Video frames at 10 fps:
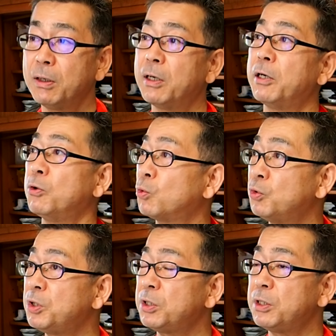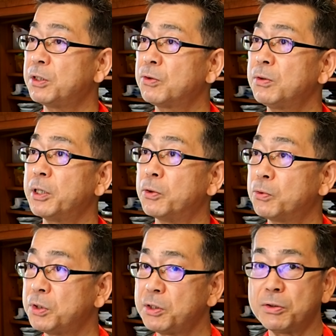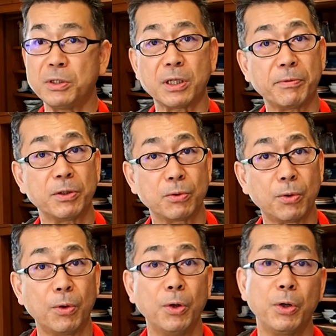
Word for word: えー、翌日作った翌日に食べると、